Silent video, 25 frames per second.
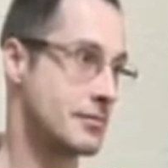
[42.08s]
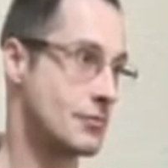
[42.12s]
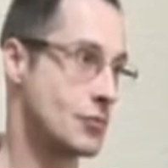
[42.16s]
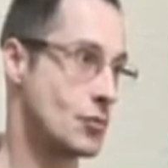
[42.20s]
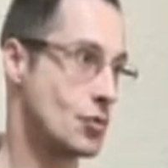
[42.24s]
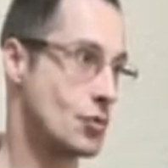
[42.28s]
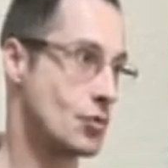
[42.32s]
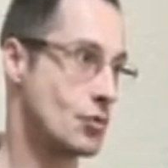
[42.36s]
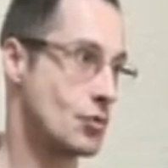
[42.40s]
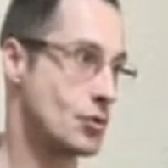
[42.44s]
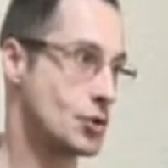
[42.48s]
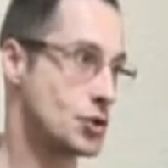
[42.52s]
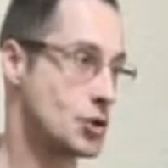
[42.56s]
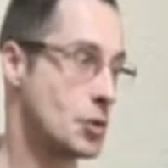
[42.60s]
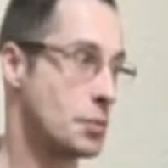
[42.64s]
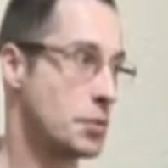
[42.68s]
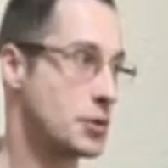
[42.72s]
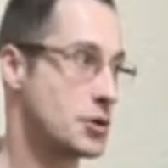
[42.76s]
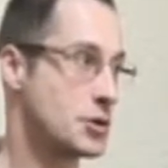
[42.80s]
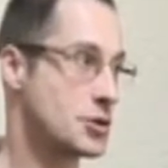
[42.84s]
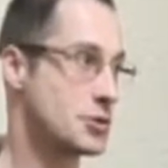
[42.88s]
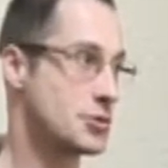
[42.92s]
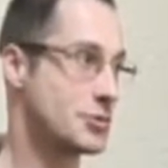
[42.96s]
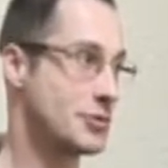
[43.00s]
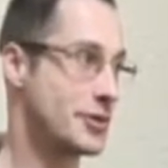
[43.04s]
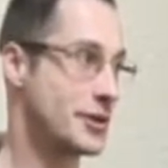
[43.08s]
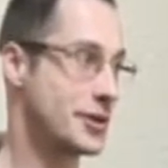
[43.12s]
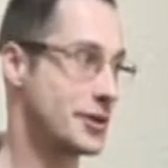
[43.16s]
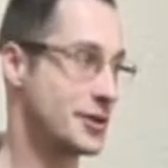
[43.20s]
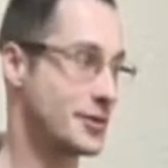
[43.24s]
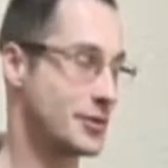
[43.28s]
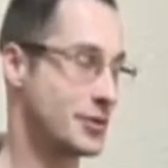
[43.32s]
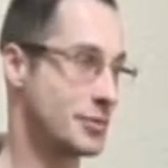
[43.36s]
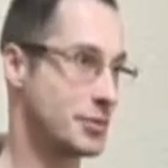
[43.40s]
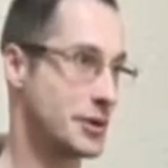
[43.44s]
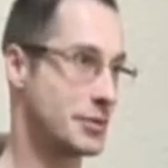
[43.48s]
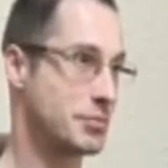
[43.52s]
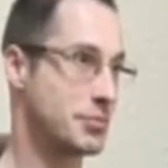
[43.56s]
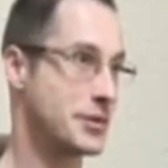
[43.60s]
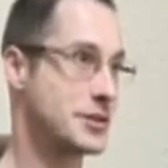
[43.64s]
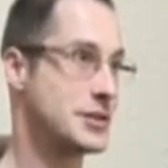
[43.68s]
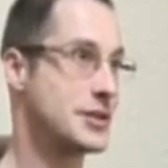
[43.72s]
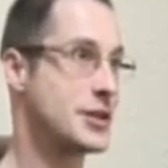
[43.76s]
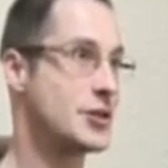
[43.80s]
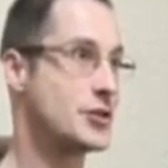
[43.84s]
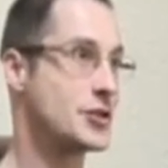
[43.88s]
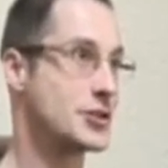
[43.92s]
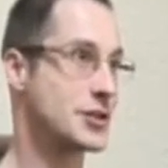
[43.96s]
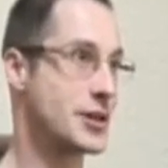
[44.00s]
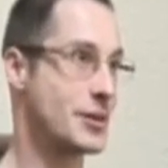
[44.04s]
Ну, что подразумеваете вы под
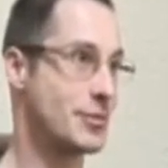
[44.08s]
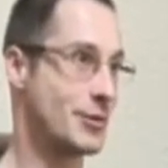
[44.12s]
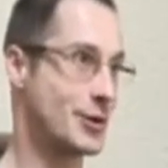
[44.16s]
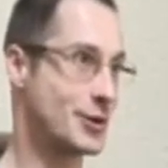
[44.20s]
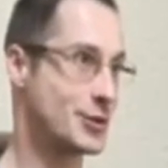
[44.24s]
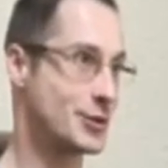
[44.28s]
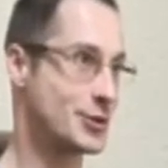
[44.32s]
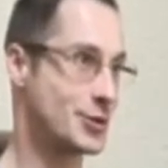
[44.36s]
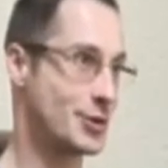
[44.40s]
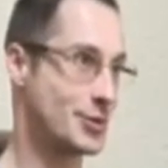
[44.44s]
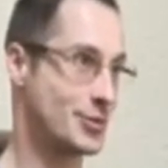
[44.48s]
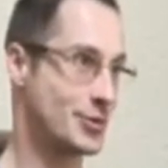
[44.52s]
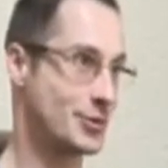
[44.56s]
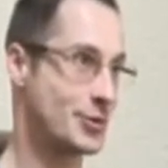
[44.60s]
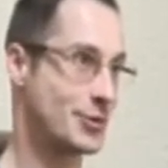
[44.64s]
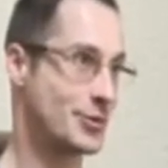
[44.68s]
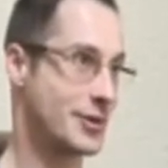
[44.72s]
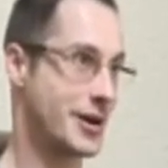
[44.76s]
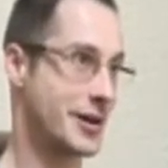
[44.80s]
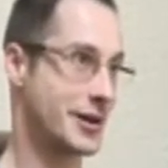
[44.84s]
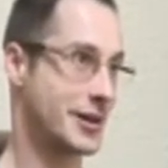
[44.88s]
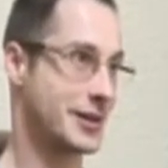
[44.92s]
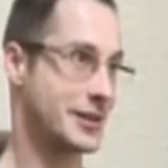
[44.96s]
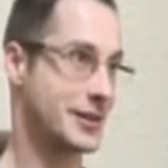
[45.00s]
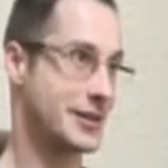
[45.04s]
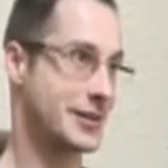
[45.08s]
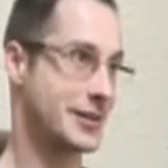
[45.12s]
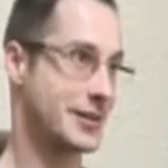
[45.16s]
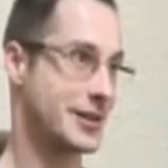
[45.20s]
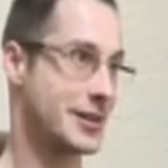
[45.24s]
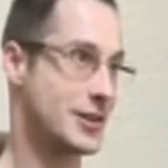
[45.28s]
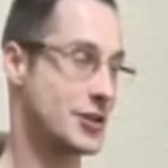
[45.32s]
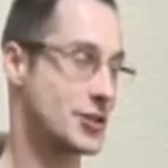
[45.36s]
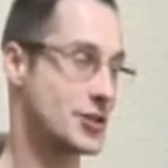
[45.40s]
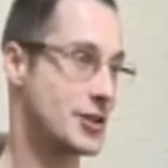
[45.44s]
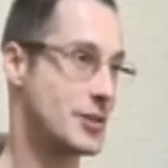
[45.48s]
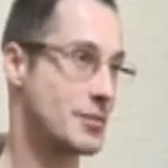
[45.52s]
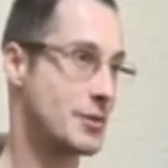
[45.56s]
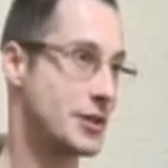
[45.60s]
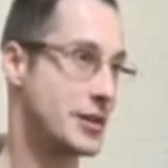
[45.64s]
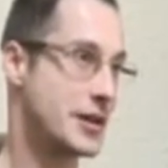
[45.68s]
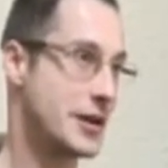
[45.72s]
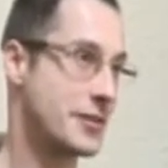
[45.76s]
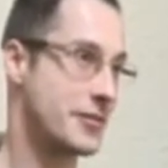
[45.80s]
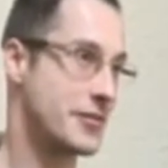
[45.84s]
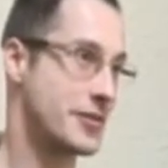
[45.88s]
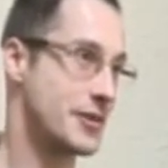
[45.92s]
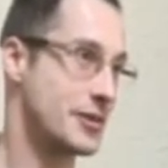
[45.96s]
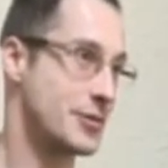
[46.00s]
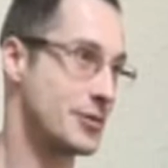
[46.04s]
пластическим лицом? Ну, как это, конечно,
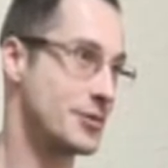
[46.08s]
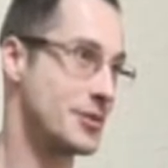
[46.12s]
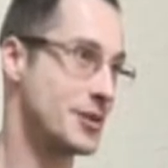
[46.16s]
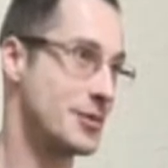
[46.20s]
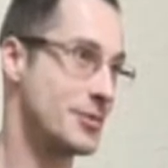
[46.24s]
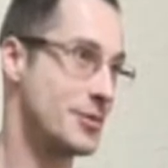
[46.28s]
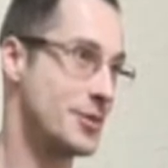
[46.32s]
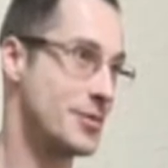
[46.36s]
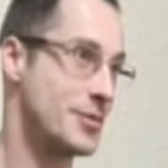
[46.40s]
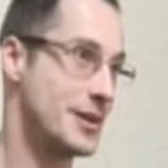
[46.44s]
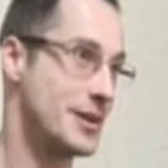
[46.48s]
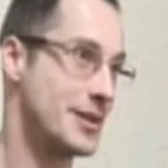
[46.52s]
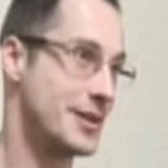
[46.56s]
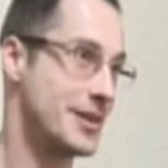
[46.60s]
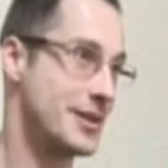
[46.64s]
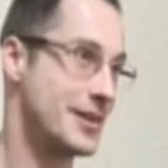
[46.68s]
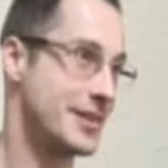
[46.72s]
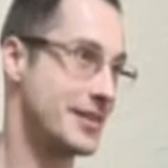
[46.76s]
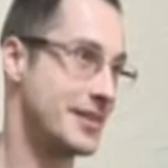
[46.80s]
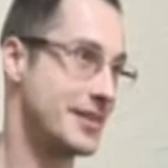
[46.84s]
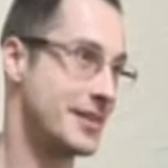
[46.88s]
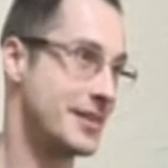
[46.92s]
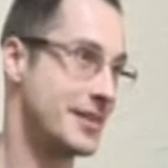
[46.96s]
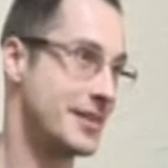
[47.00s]
метафора, но тем не менее.